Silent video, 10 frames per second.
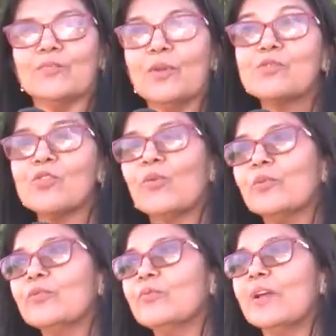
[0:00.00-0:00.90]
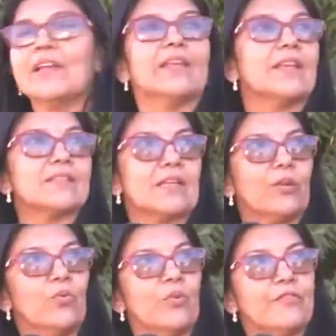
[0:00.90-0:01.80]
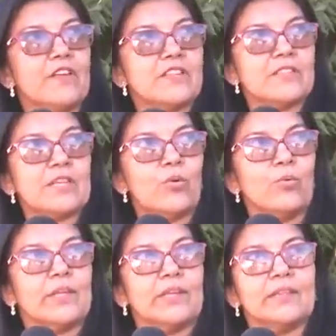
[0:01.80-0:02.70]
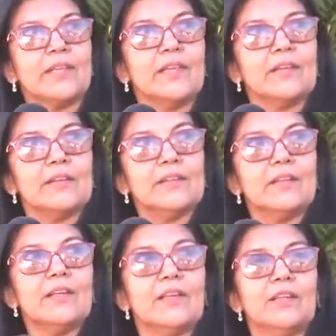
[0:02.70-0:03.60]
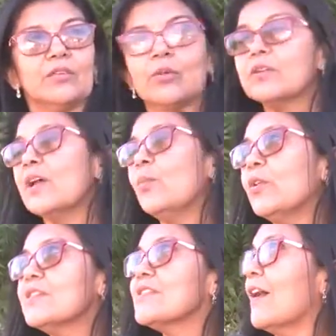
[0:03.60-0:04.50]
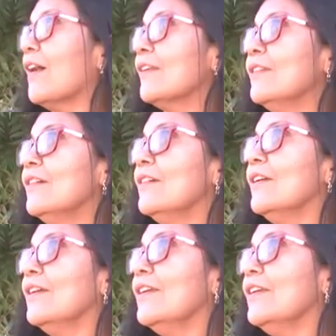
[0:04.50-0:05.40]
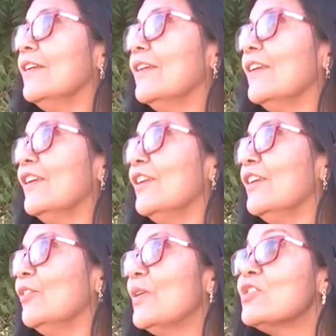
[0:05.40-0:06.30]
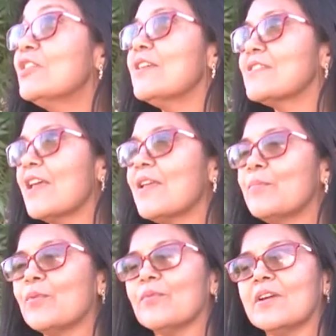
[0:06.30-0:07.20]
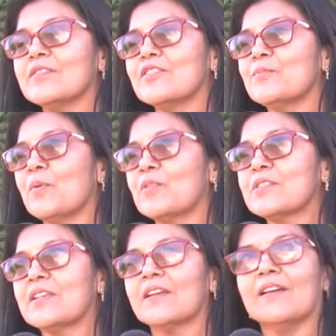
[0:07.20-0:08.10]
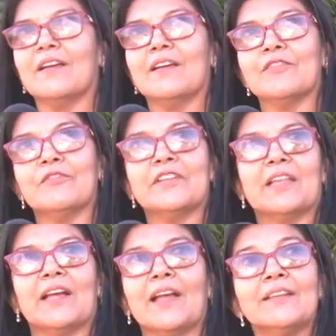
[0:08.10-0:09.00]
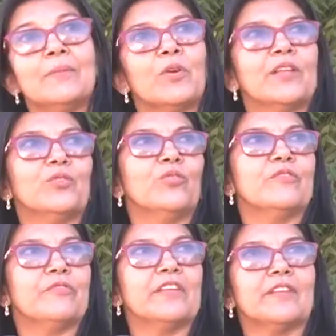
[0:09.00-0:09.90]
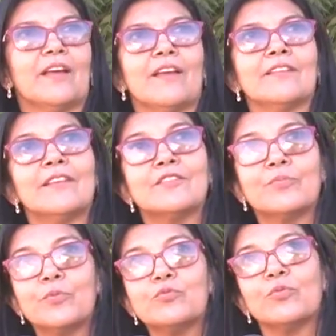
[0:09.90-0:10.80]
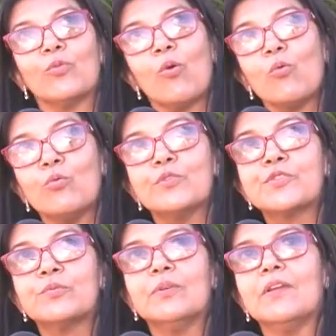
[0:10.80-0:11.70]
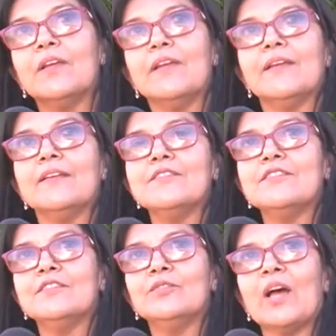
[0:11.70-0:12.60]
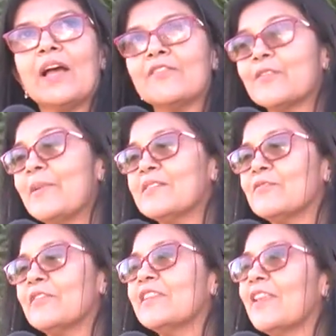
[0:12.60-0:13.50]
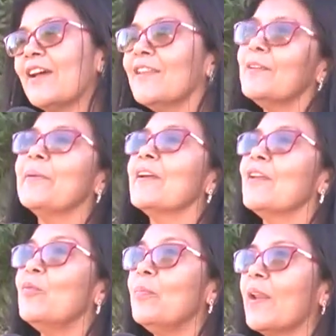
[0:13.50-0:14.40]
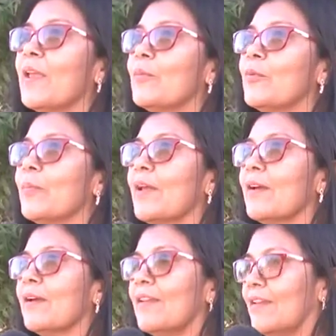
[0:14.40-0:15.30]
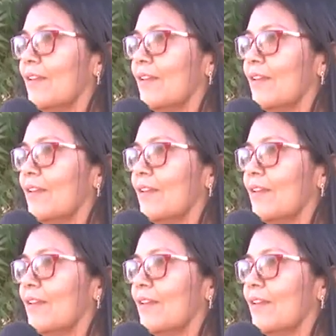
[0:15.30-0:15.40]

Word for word: O meu sonho é que essa rua, feche essa rua aqui inteira, toda arborizada, e que no mês de dezembro a gente possa enfeitar, cada morador enfeitar e ter tipo um concurso da árvore mais enfeitada para ganhar um prêmio, para